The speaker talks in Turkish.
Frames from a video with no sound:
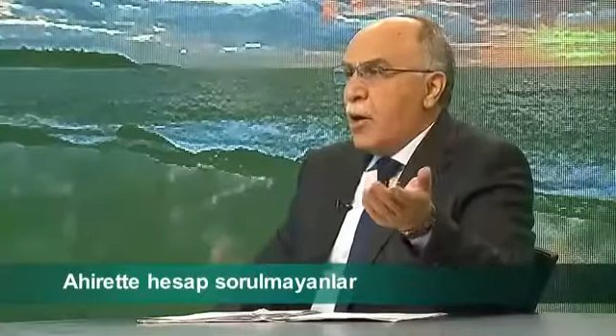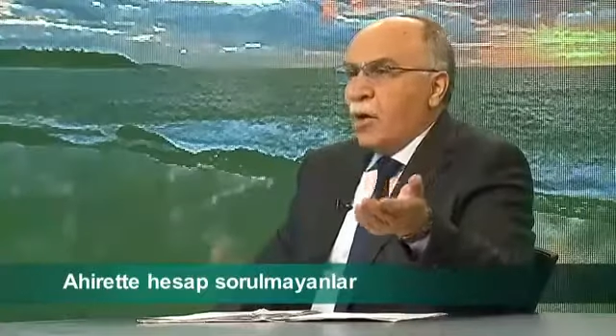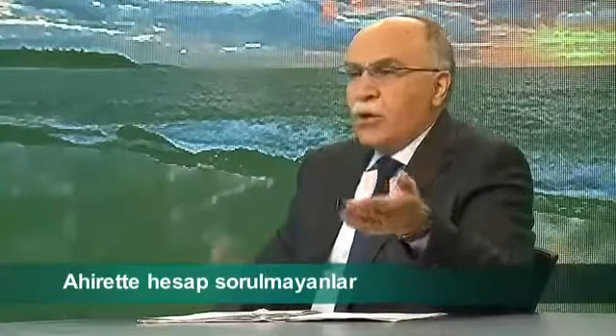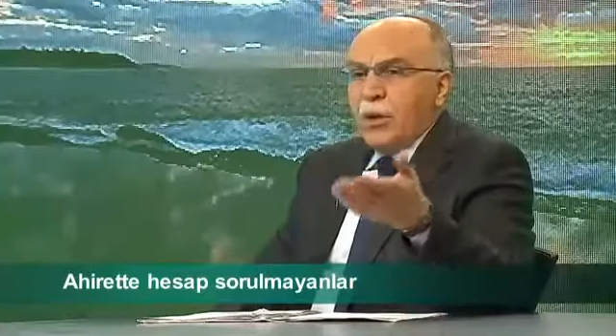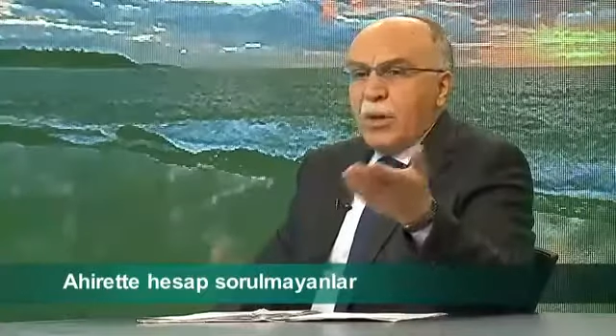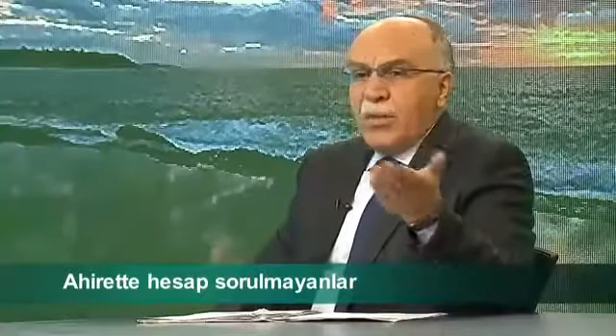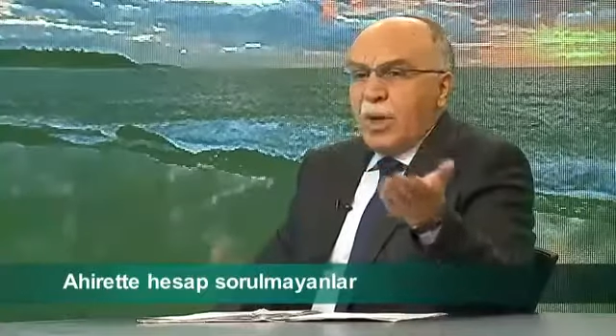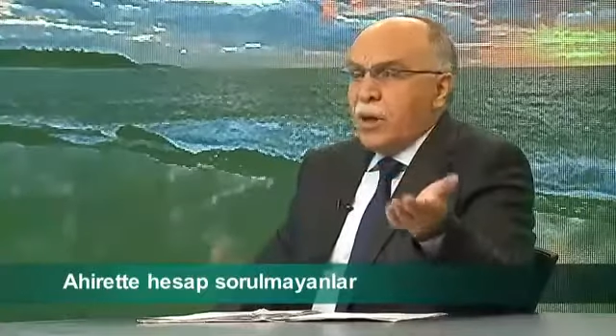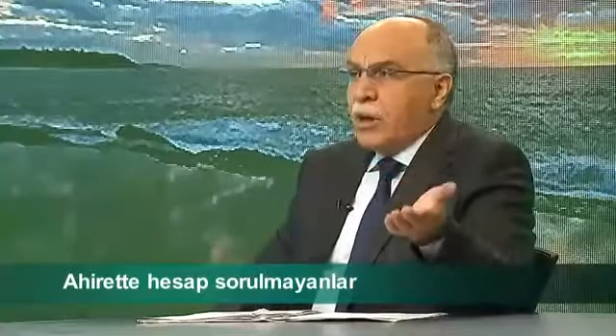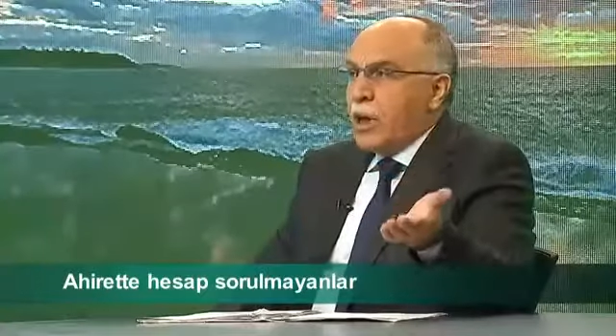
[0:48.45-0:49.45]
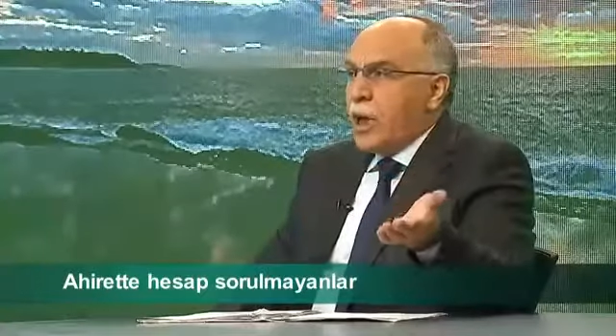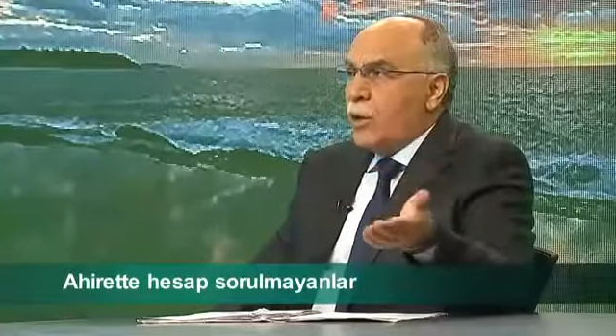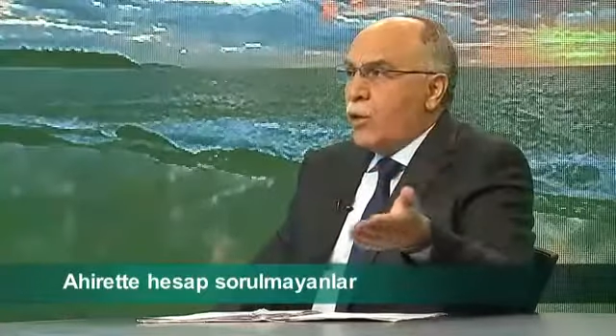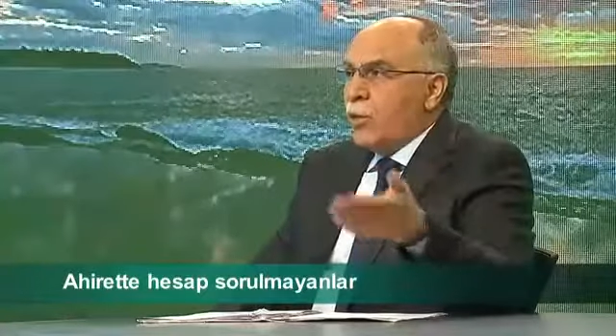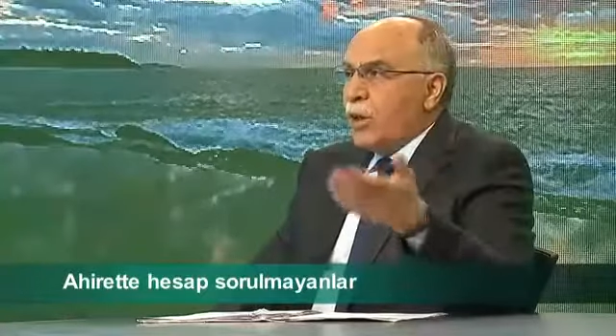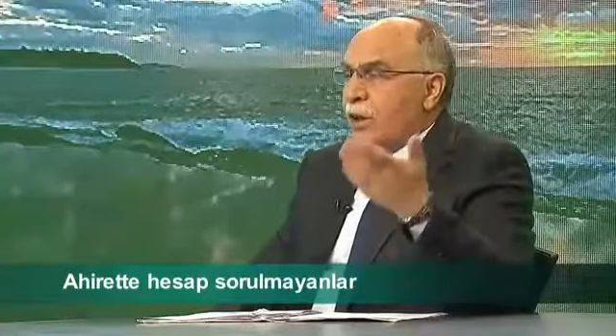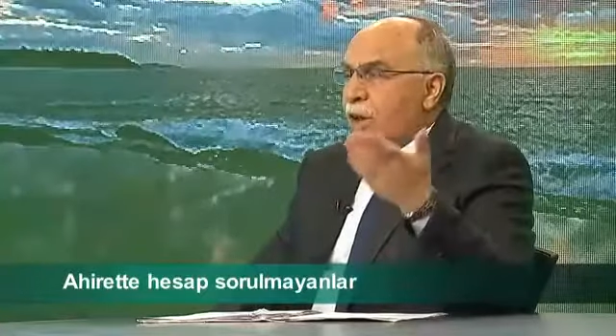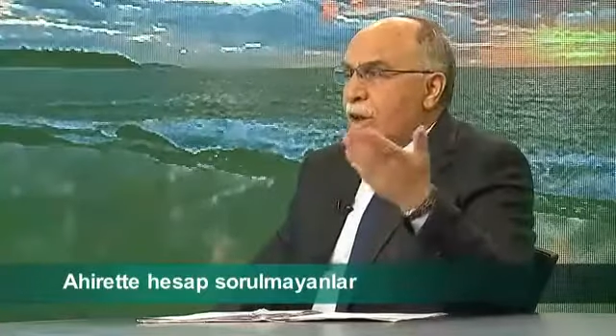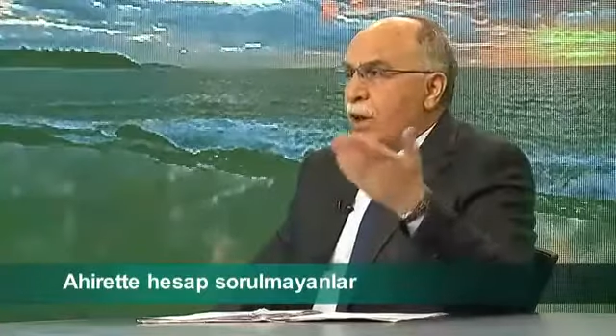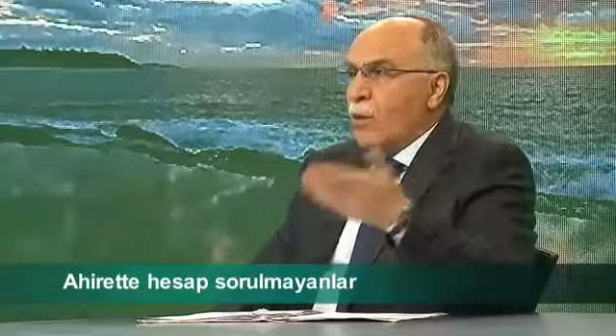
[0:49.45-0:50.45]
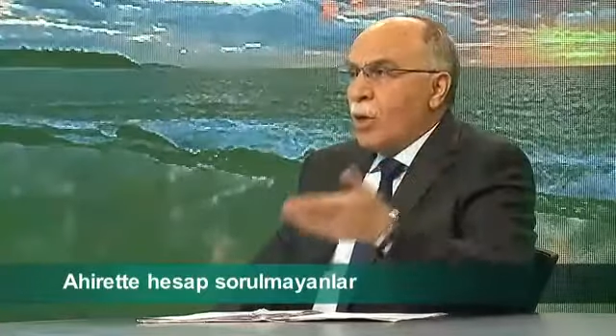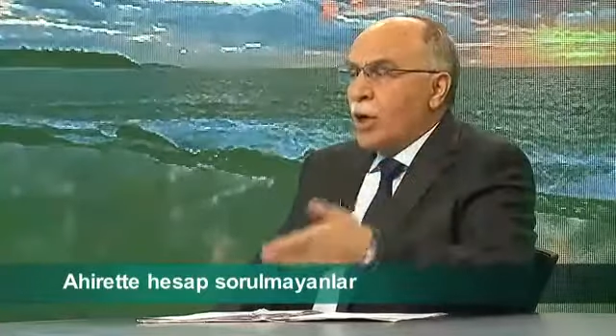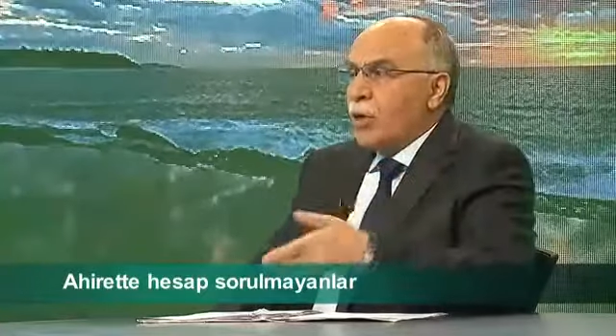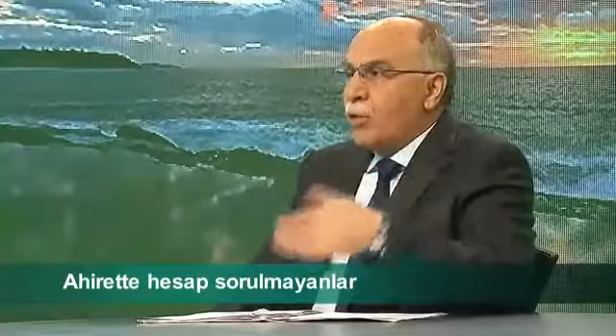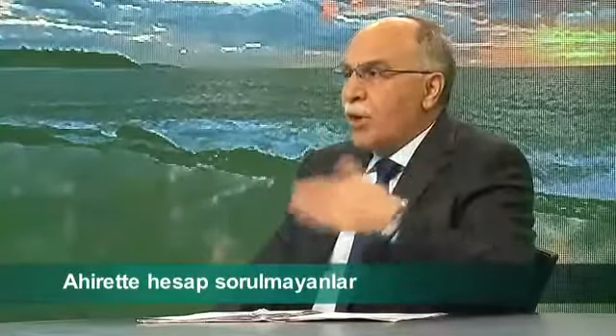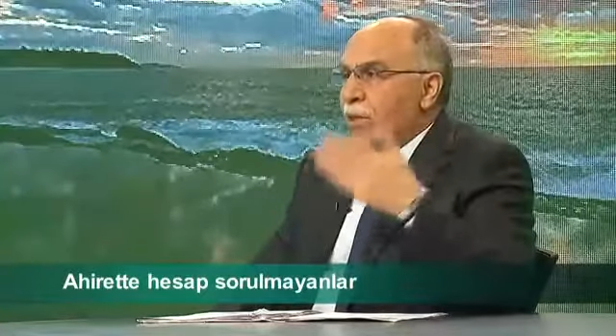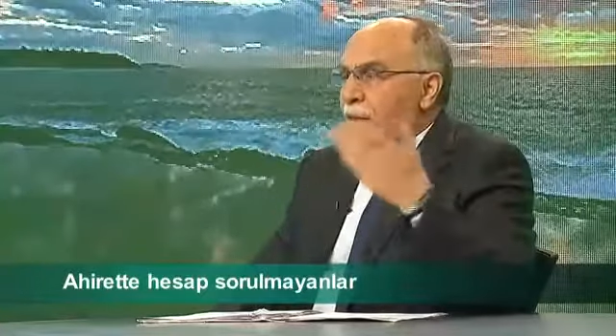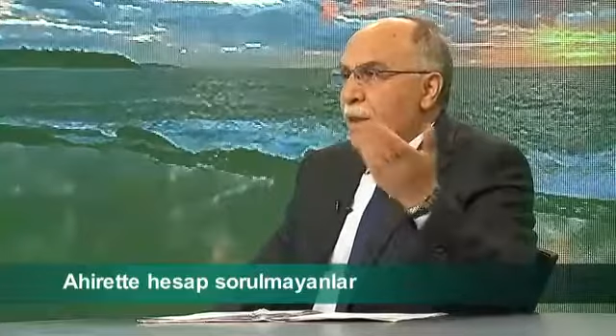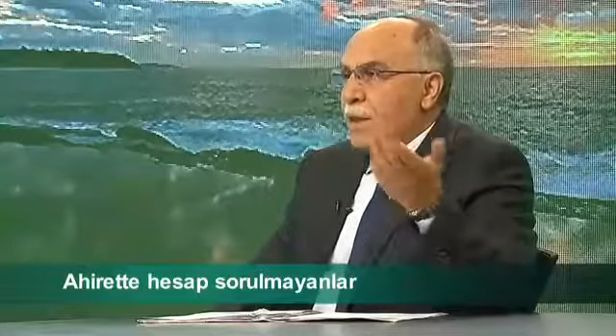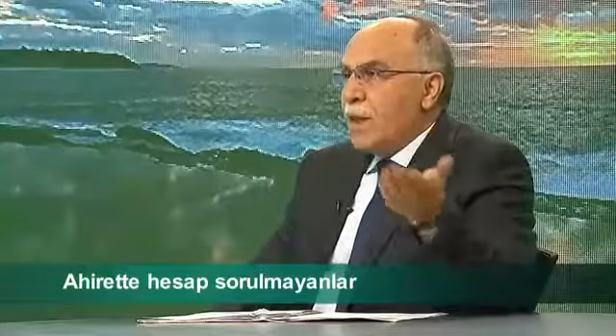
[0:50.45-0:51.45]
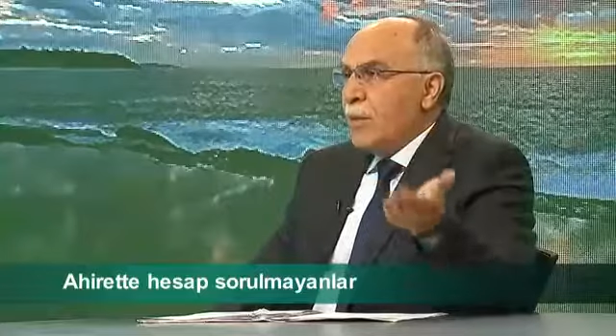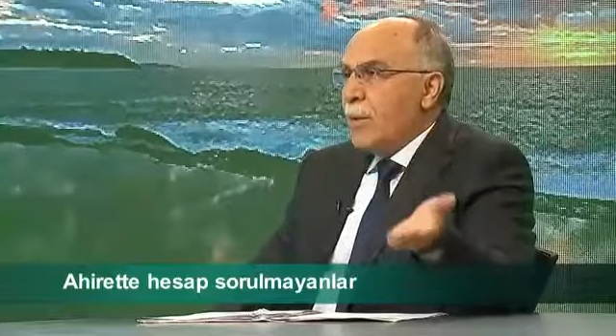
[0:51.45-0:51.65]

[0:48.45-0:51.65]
ondan sonra Mevlana Celaleddin Rumi Hazretlerine, Murad-ı Müzevi Hazretlerine,